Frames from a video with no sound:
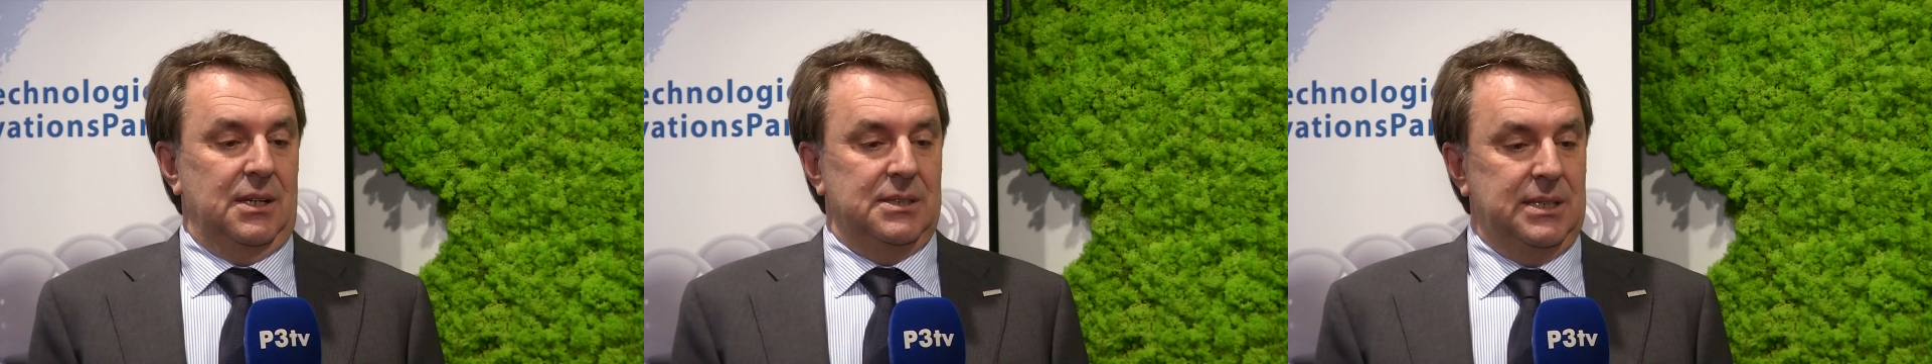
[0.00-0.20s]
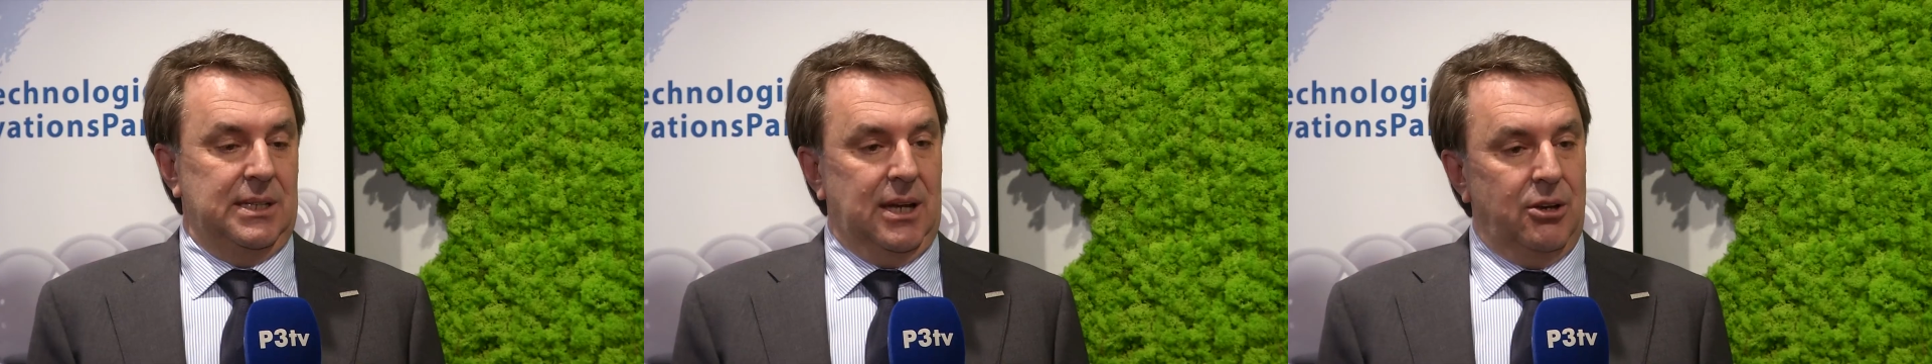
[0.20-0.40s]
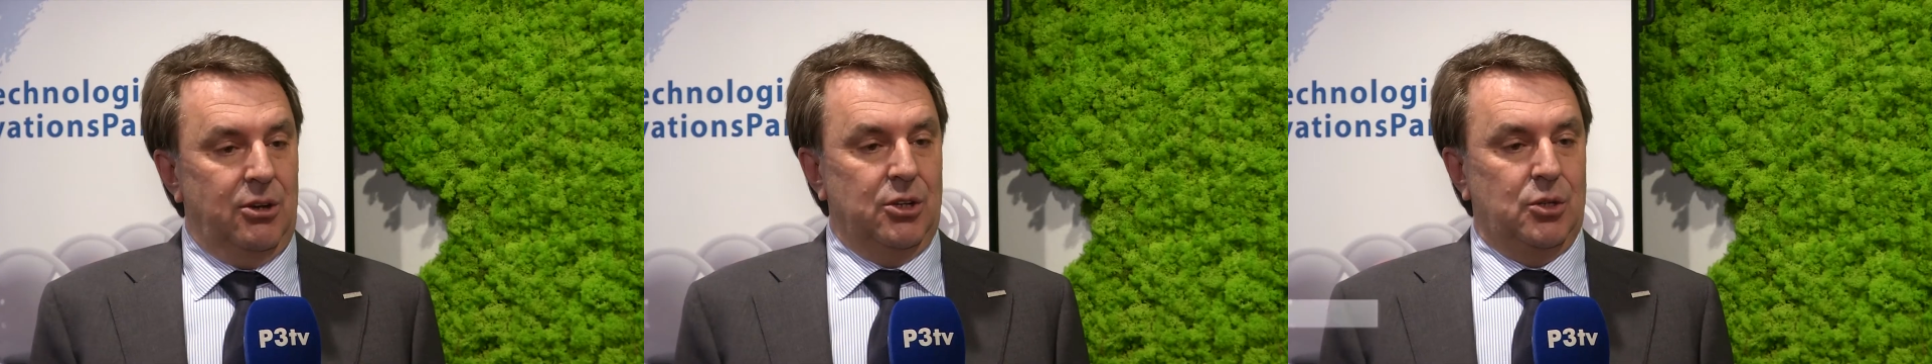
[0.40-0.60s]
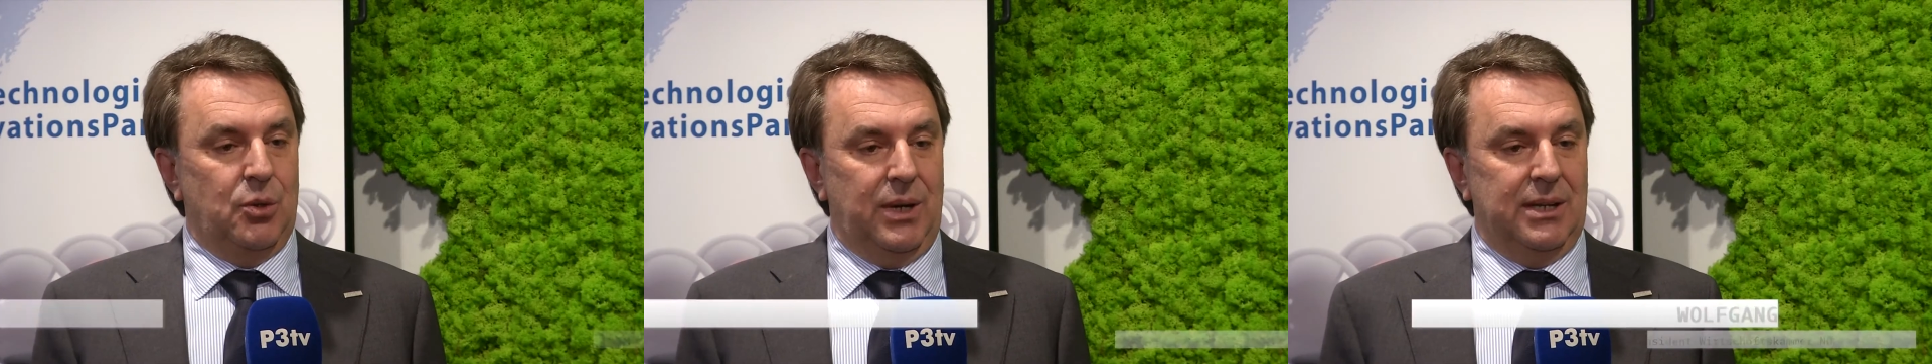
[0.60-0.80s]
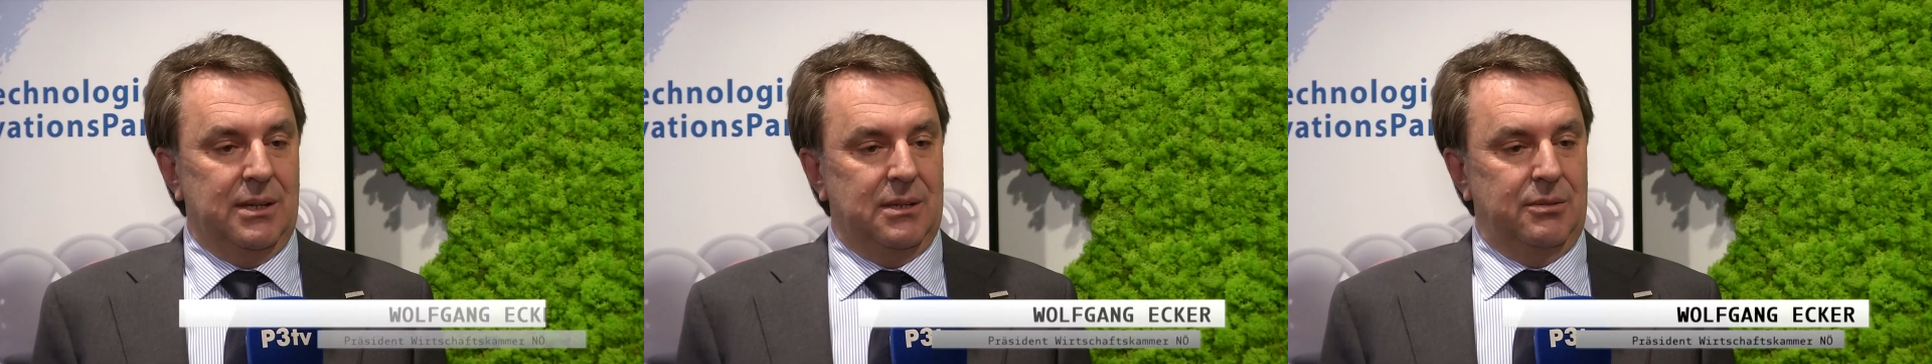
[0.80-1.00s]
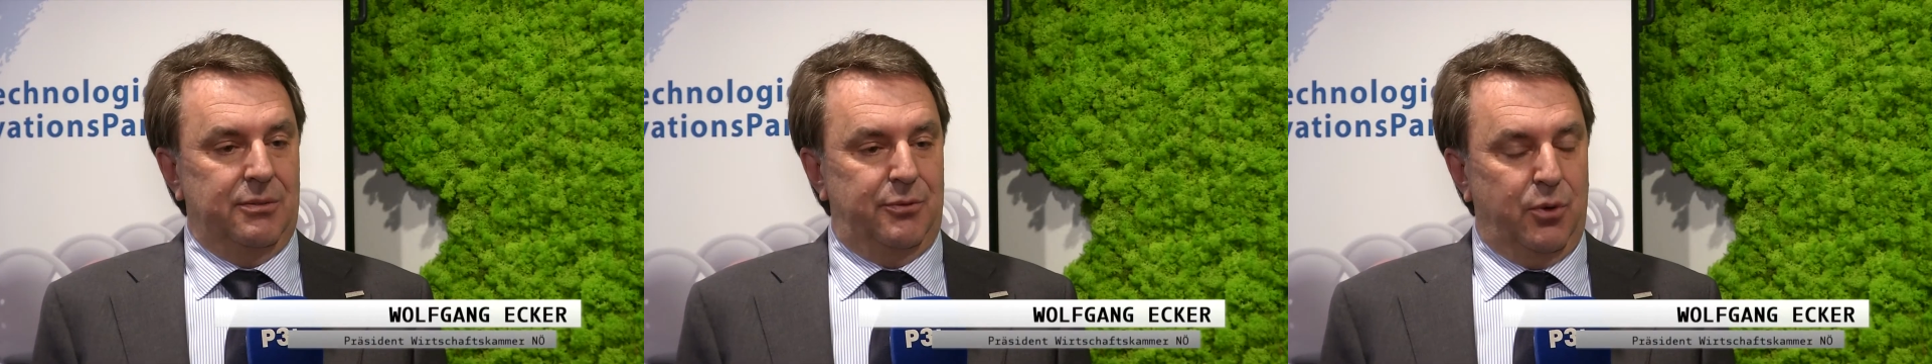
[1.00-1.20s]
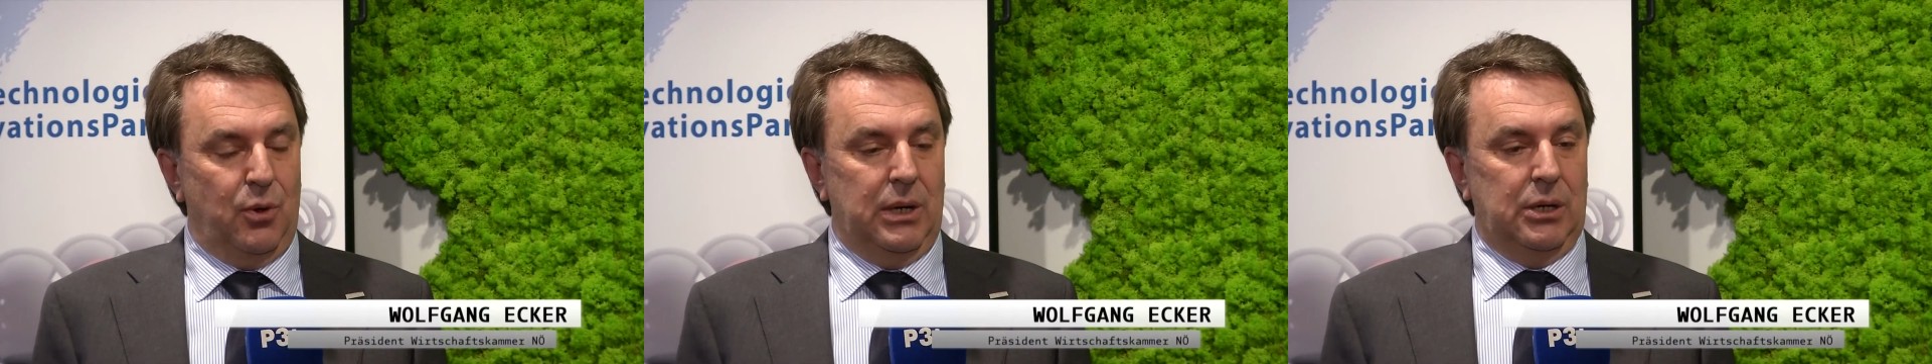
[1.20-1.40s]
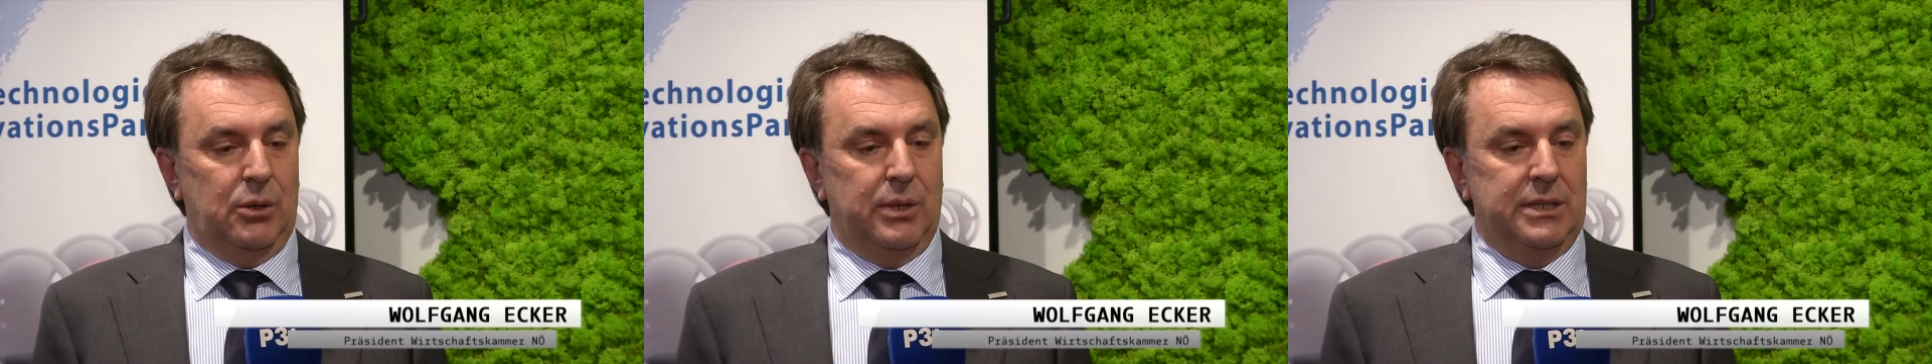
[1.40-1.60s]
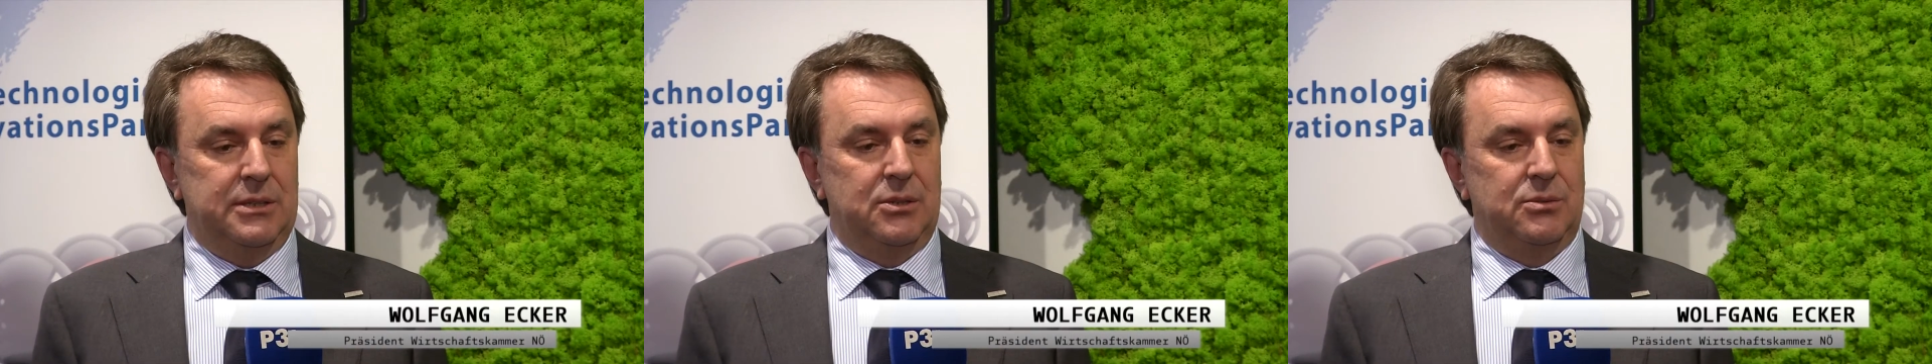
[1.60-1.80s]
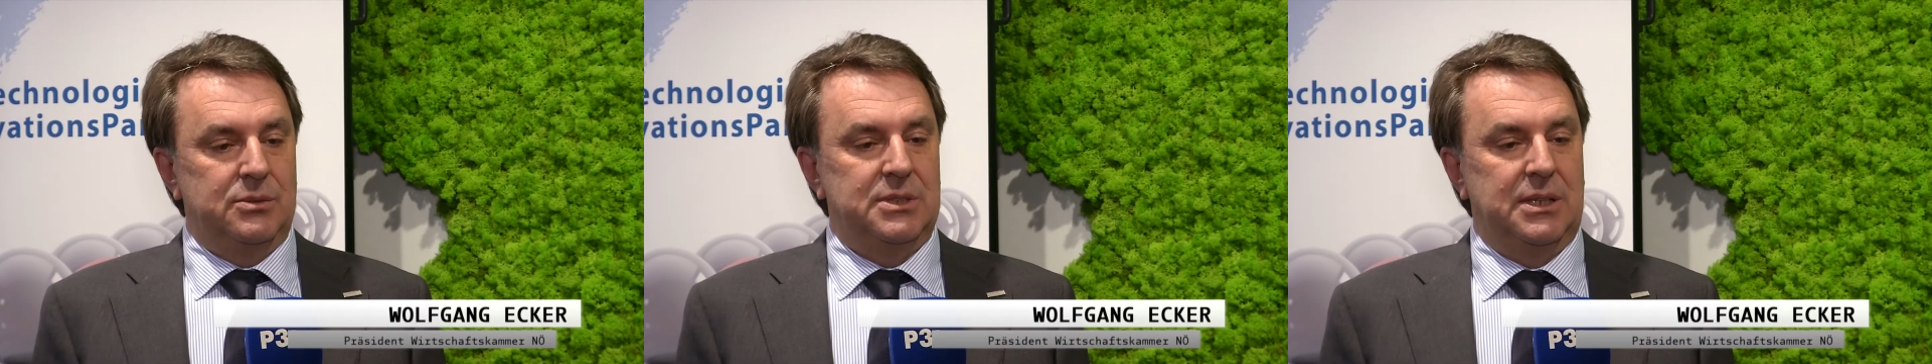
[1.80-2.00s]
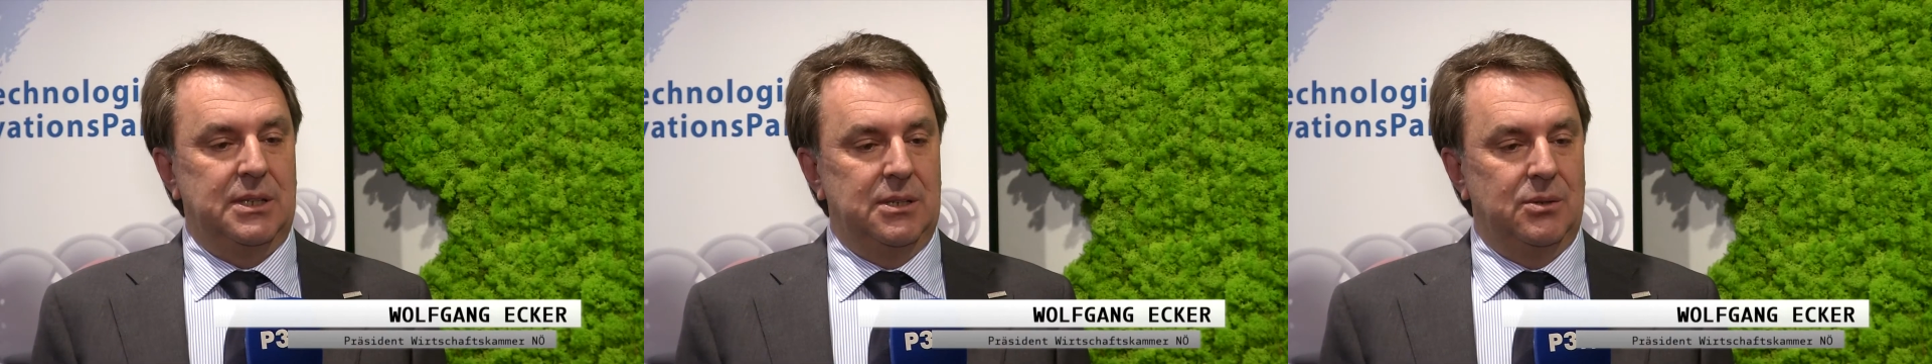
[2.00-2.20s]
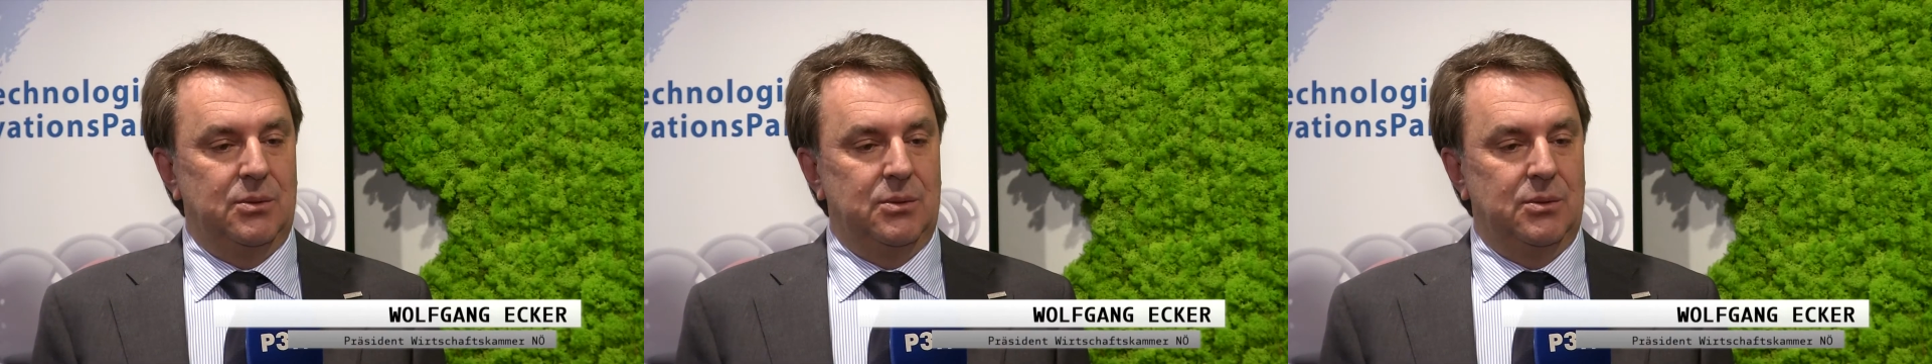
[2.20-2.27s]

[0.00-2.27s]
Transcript: Sie können dort vor Ort unsere